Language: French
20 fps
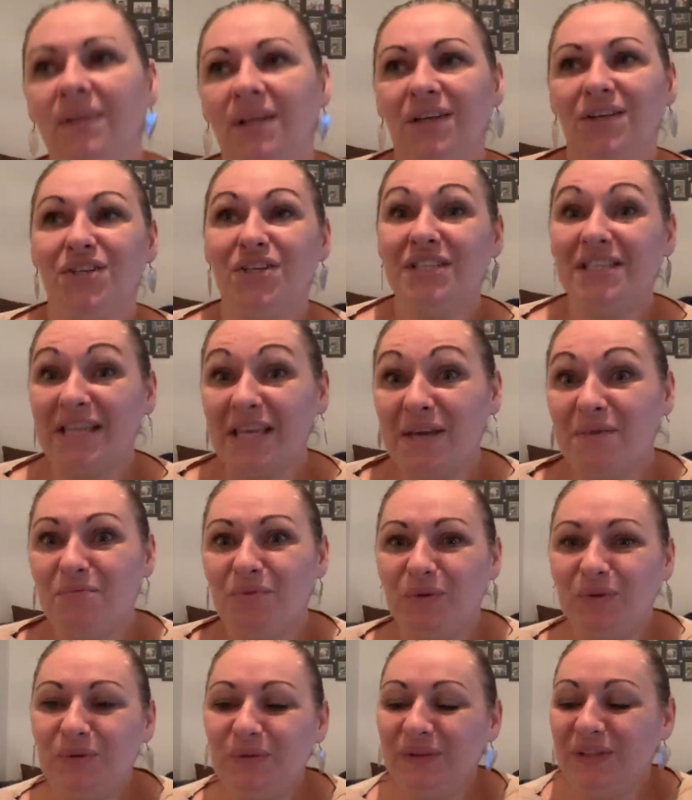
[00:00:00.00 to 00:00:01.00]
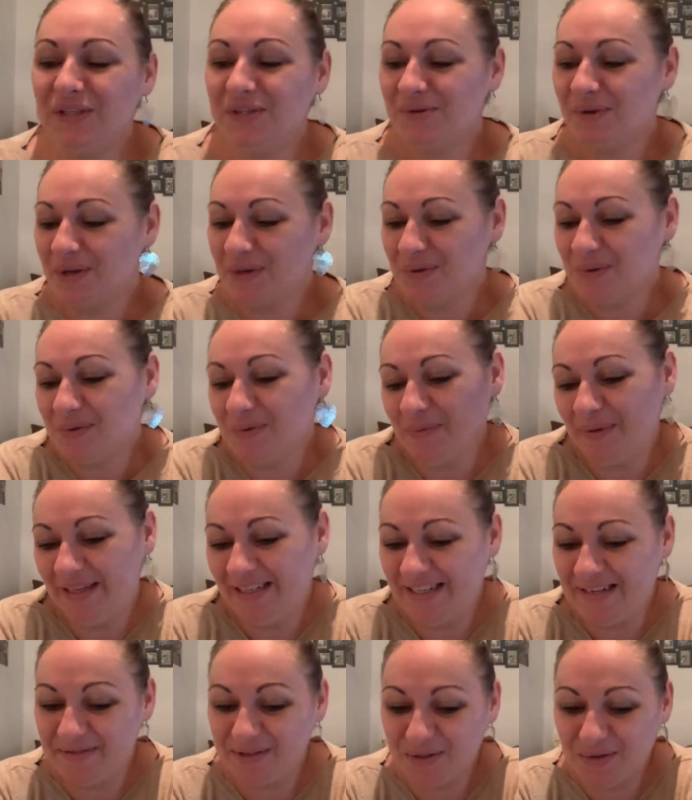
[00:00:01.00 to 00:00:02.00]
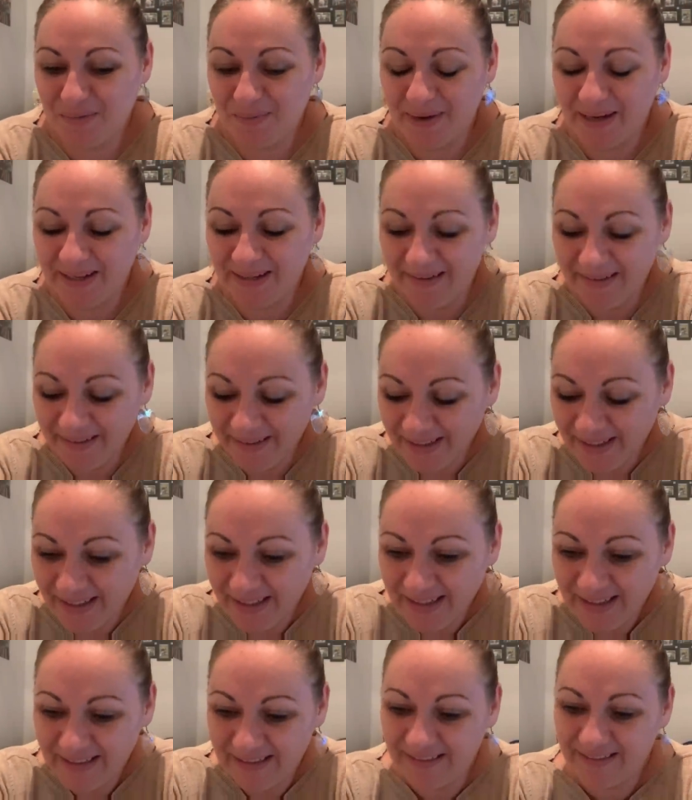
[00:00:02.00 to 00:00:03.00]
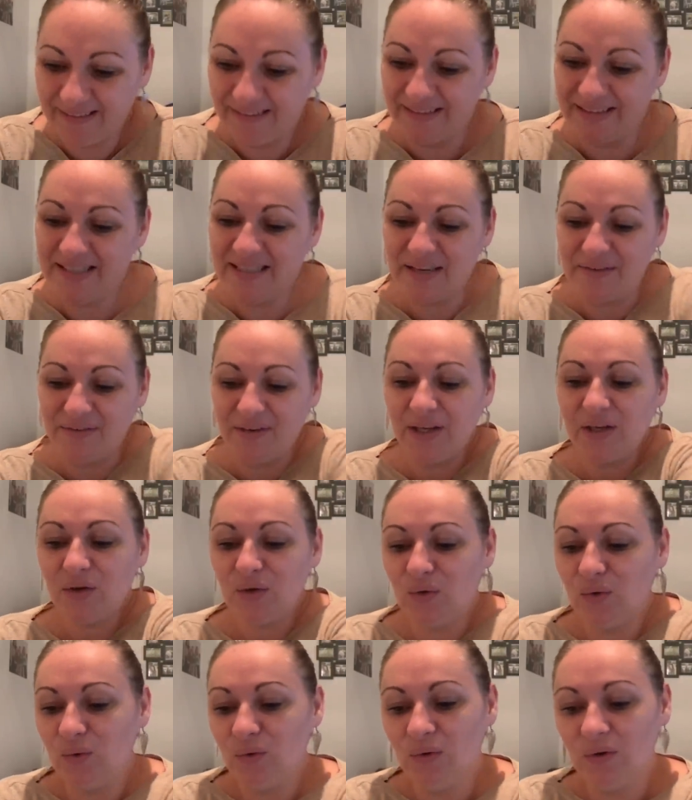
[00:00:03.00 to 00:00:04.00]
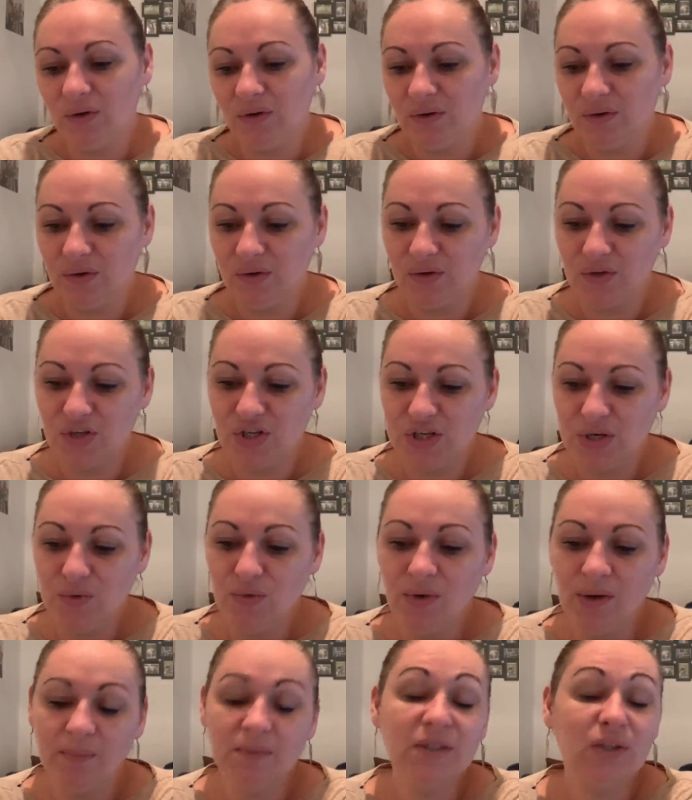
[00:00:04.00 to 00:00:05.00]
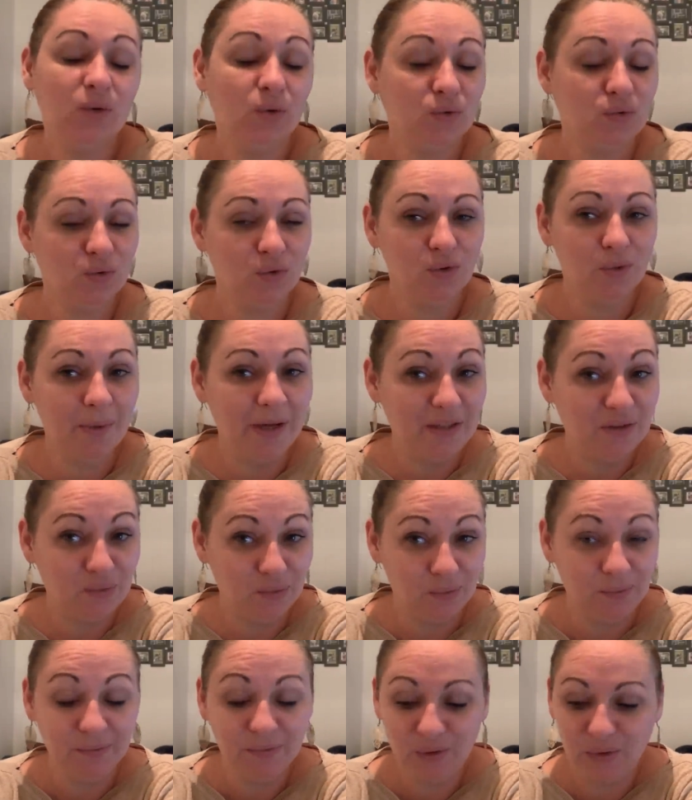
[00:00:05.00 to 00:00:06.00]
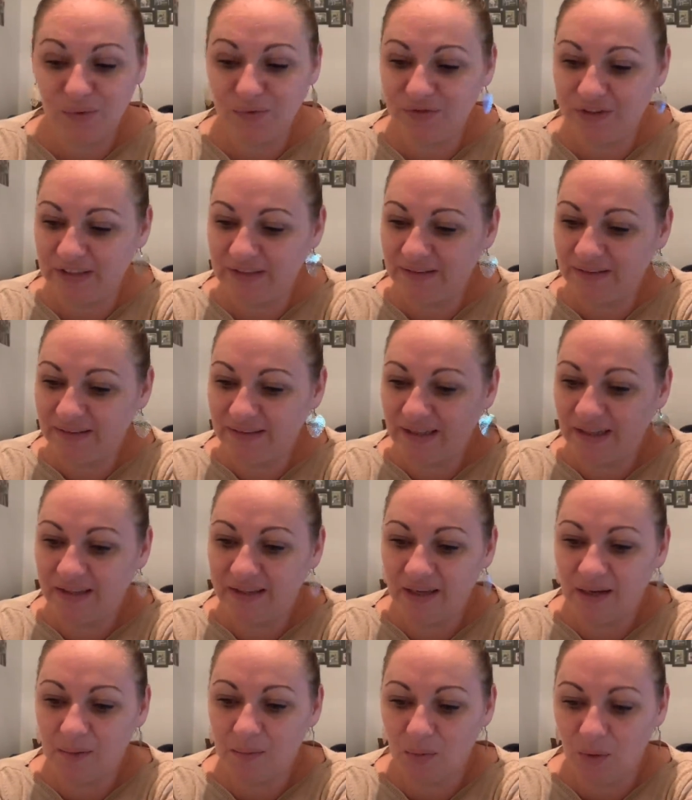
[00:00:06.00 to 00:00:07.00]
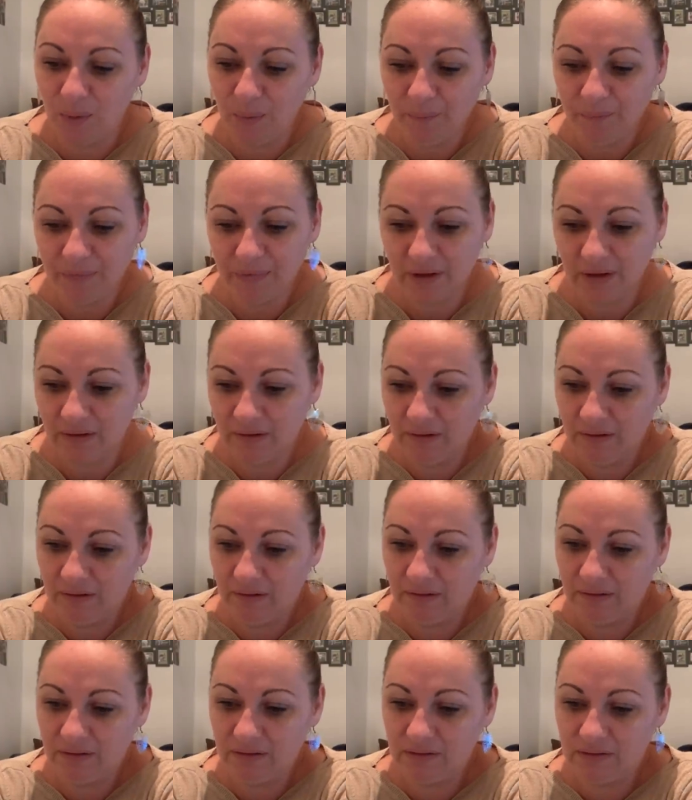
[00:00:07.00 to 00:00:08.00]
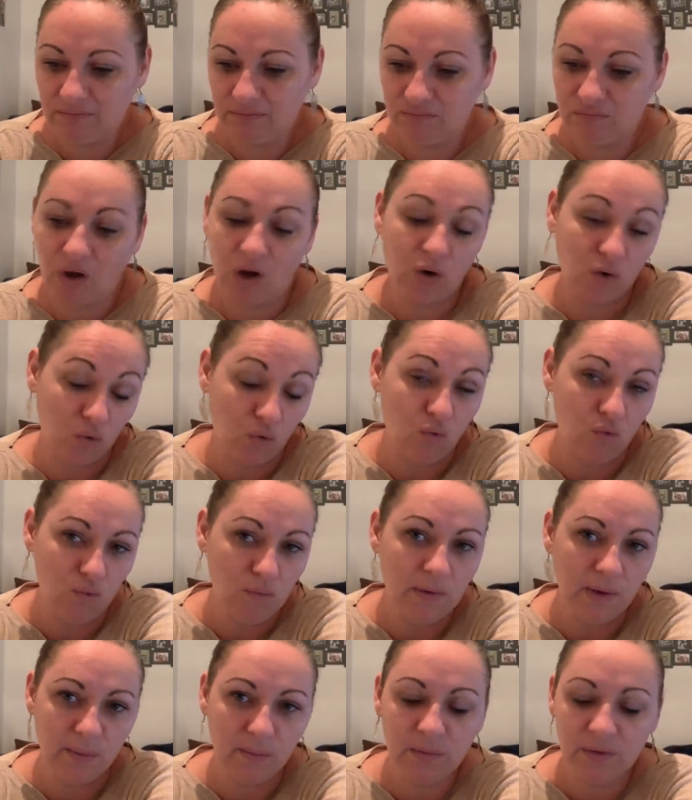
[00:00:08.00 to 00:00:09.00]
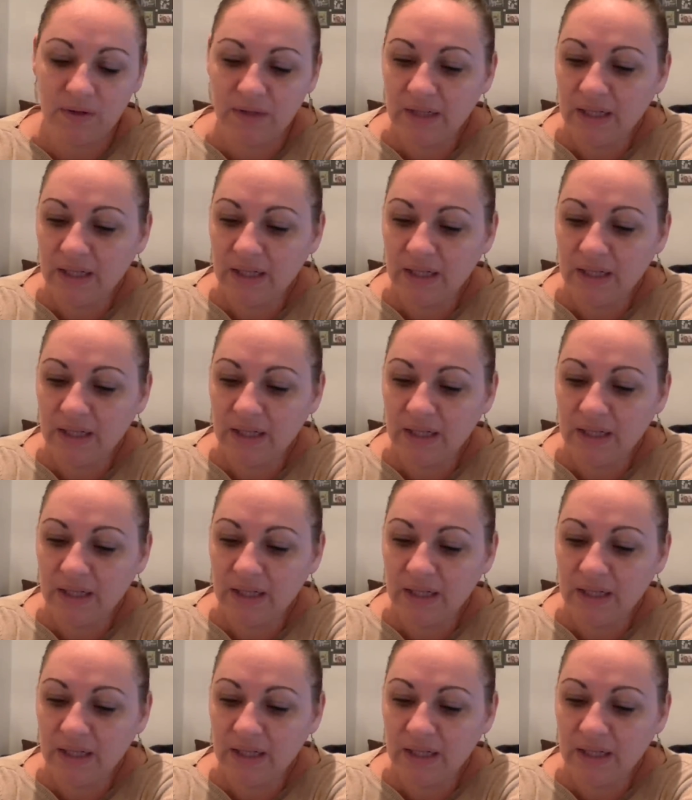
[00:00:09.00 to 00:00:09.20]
j'essayais pourtant d'être joyeuse, mais j'avais du mal. Euh, il s'avère que euh, j'ai eu un petit retour de bâton, en fait, dernièrement. un gros même.